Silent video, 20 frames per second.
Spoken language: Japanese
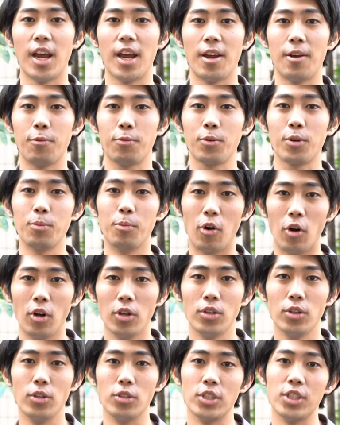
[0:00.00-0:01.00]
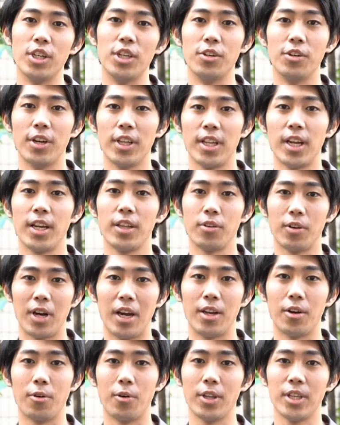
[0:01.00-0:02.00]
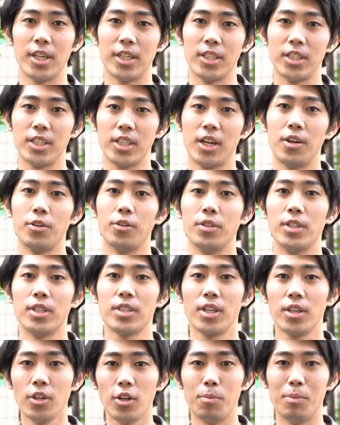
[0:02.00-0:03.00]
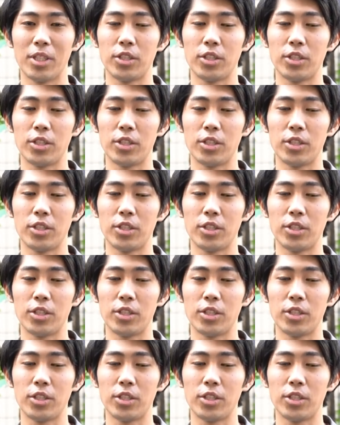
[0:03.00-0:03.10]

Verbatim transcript: えー、服も同時に濡れたりとか汚れたりしちゃうんですけど、